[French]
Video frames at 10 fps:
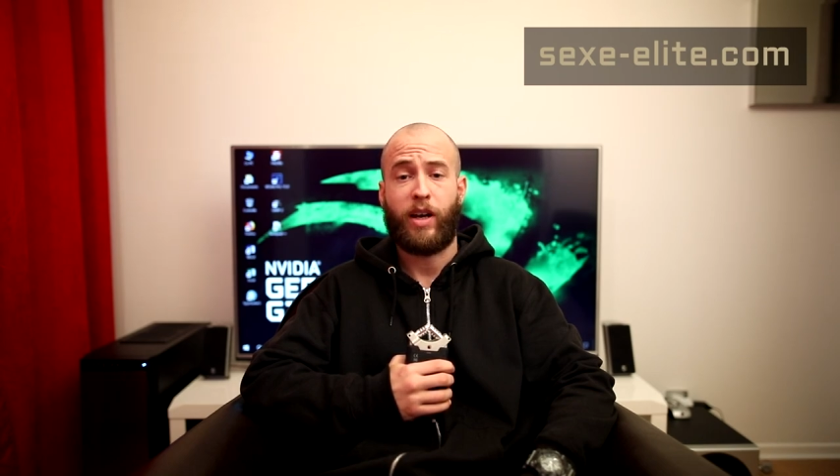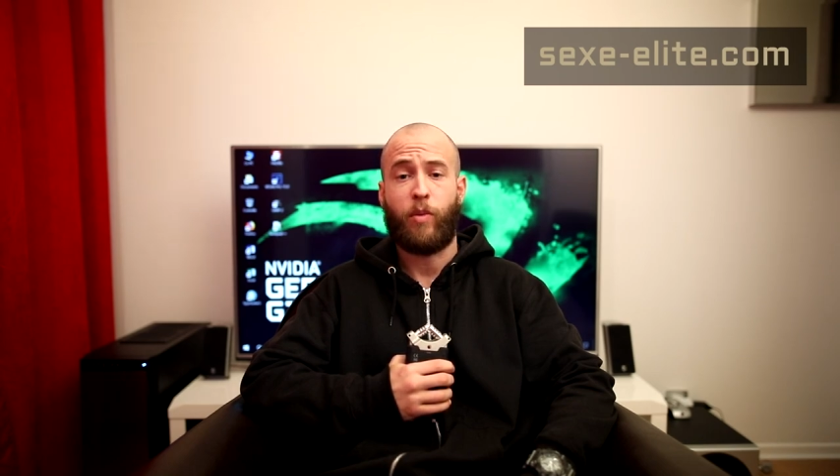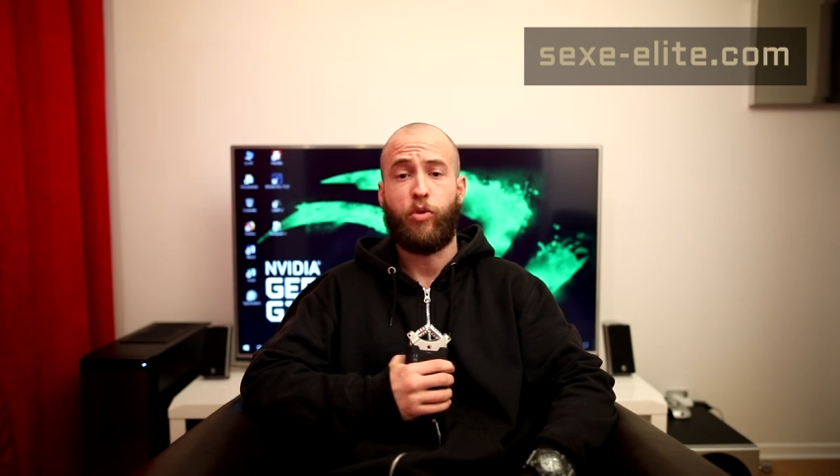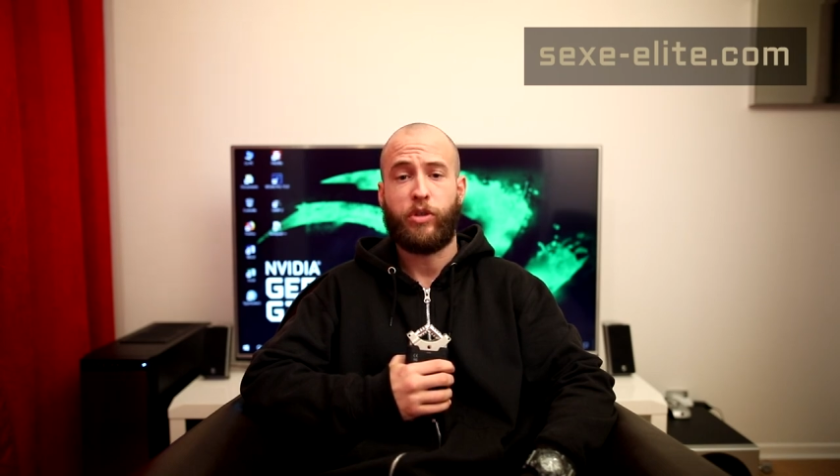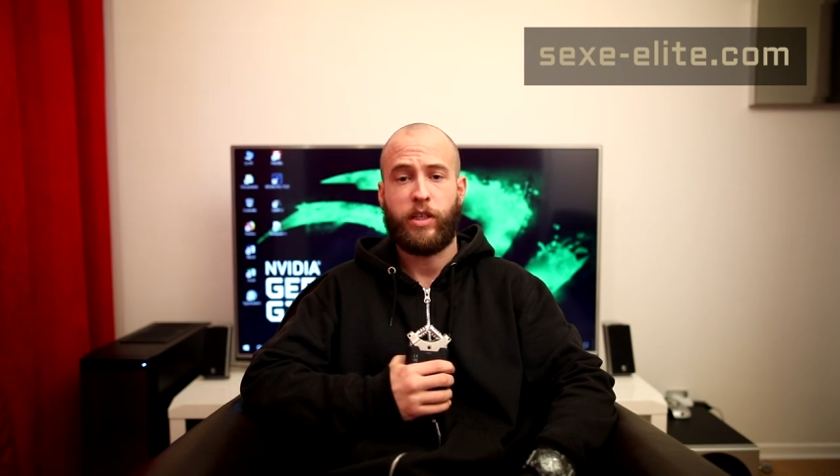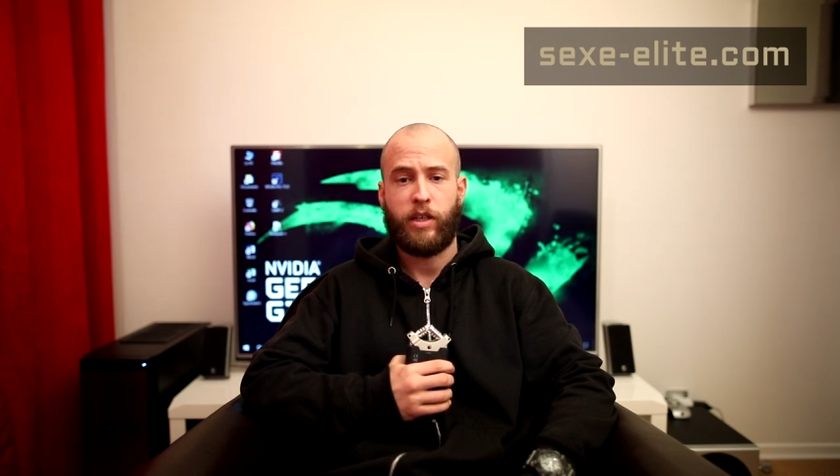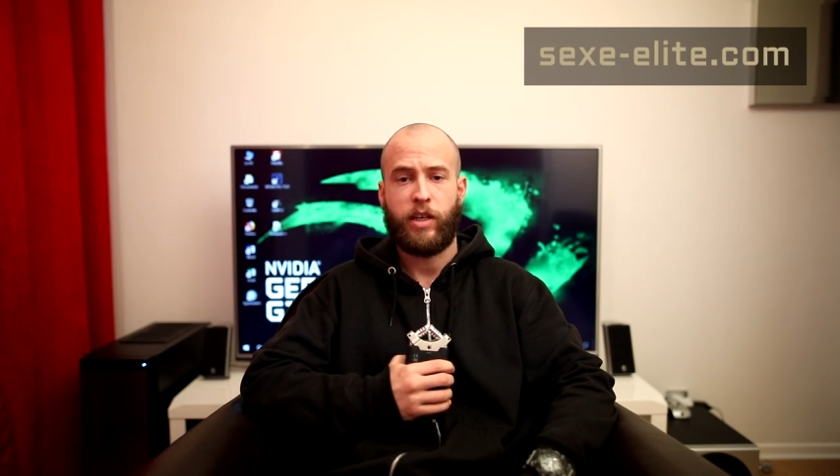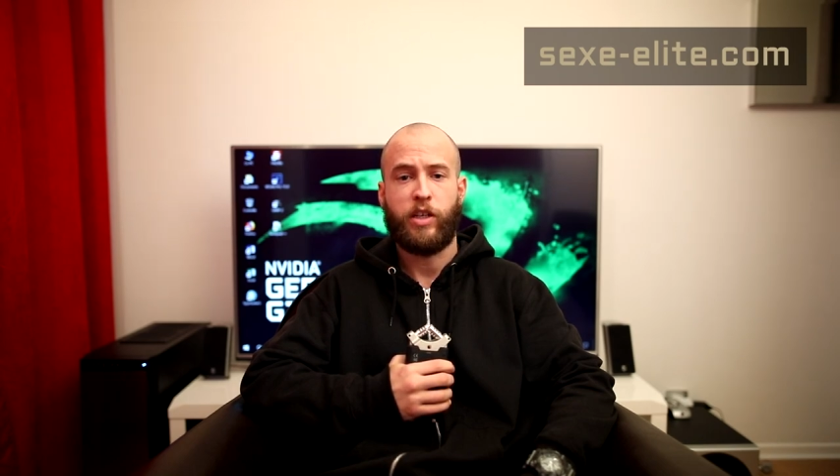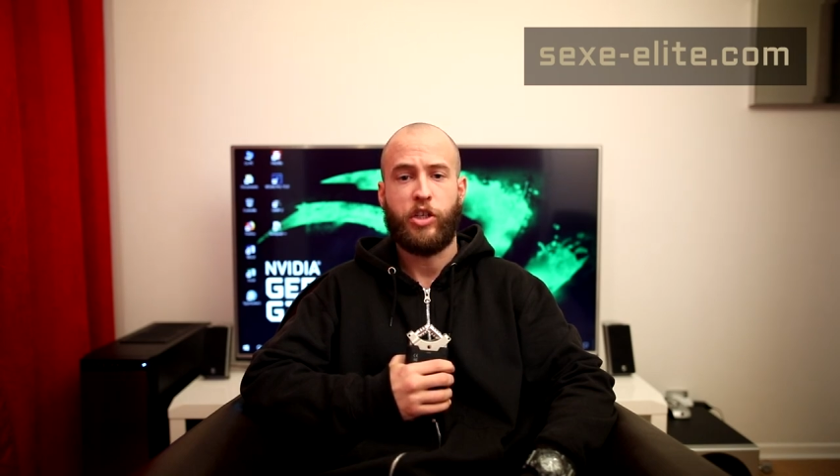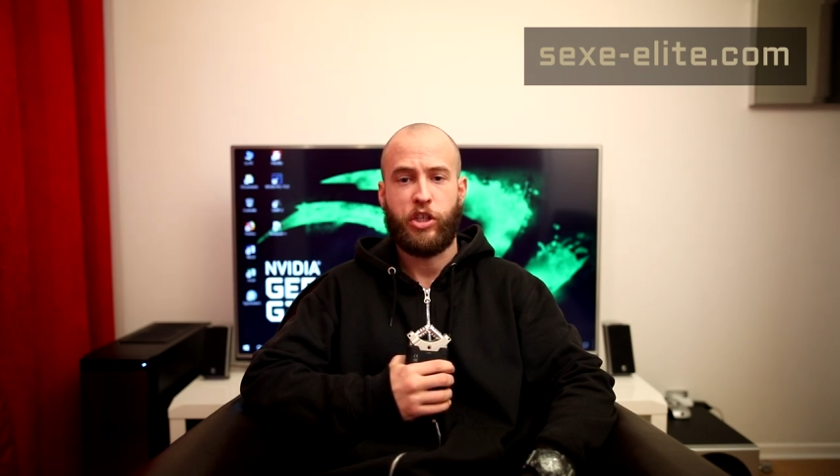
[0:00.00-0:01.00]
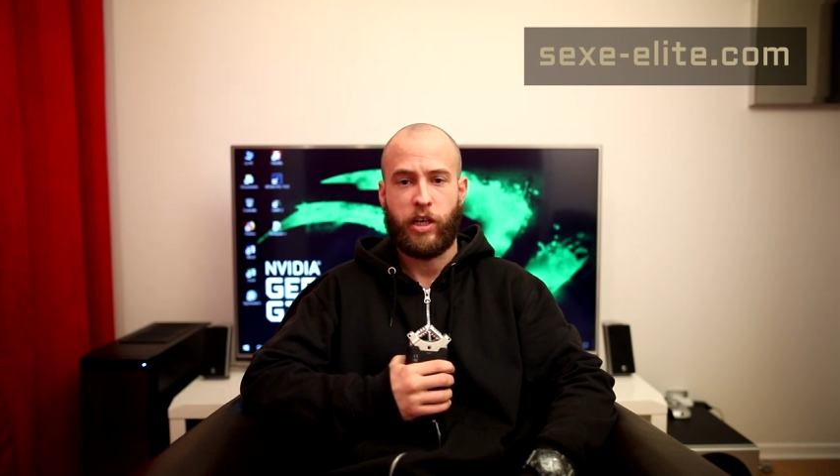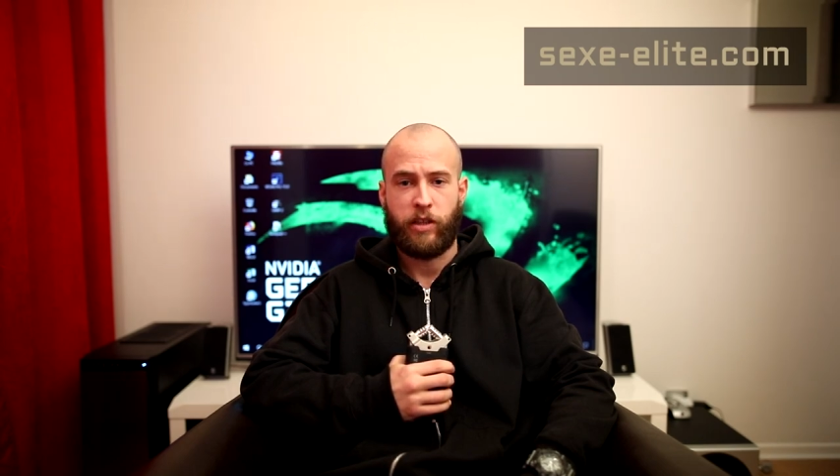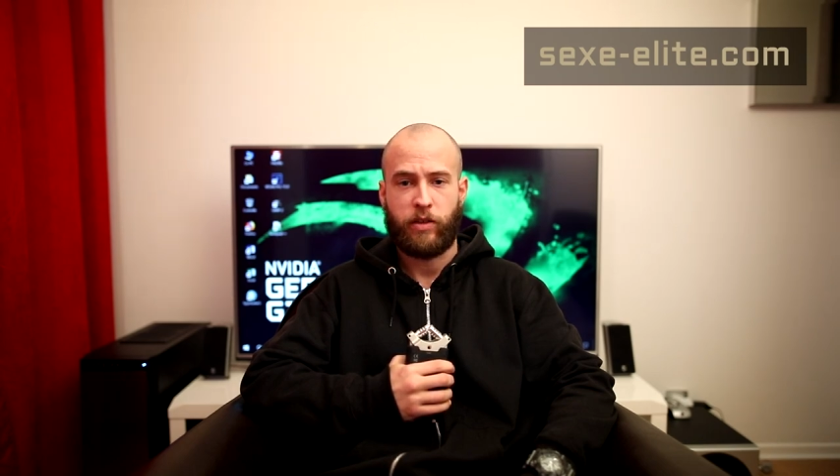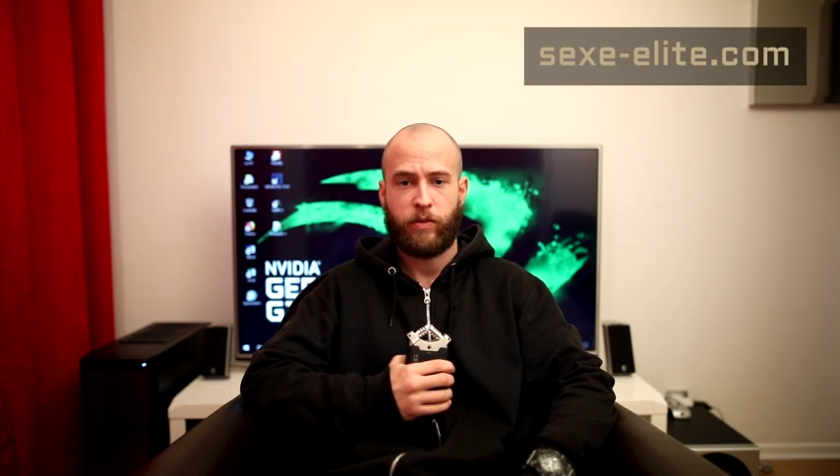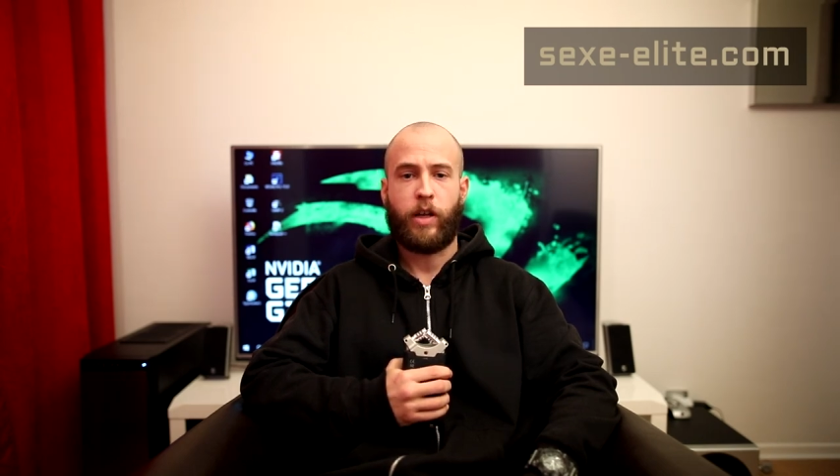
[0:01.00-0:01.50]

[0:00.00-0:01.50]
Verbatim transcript: la beauté et l'hygiène.